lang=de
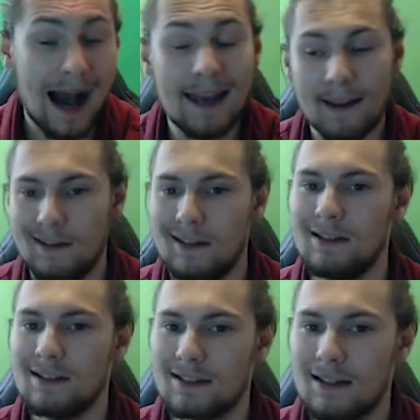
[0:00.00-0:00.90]

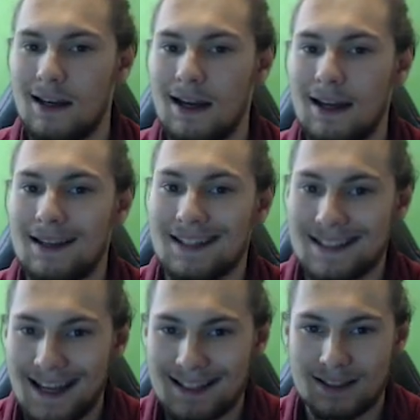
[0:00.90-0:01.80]
Allerdings
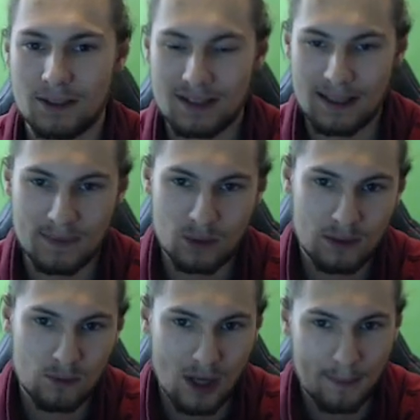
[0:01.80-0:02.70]
das erste Konzept zu
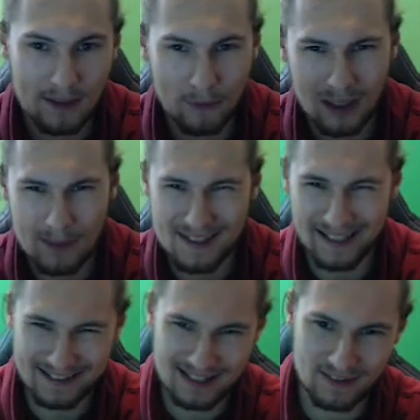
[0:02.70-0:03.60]
diesem Champion wurde am
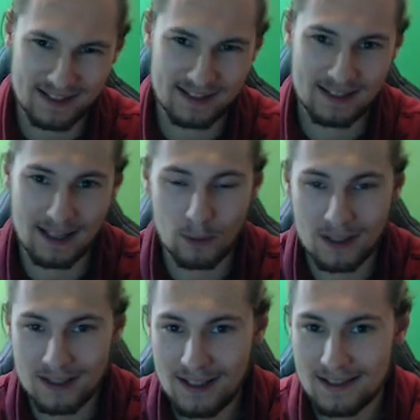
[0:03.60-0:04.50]
26. Januar
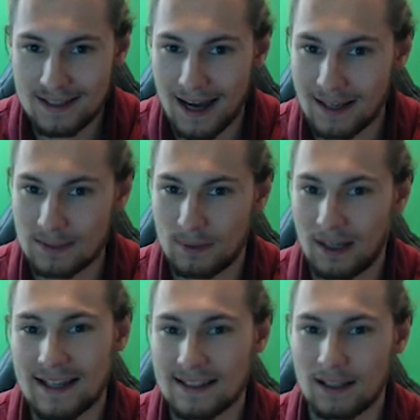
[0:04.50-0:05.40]
diesen Jahres
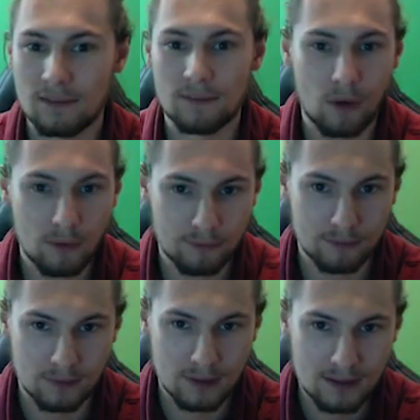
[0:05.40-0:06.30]
bereits entworfen.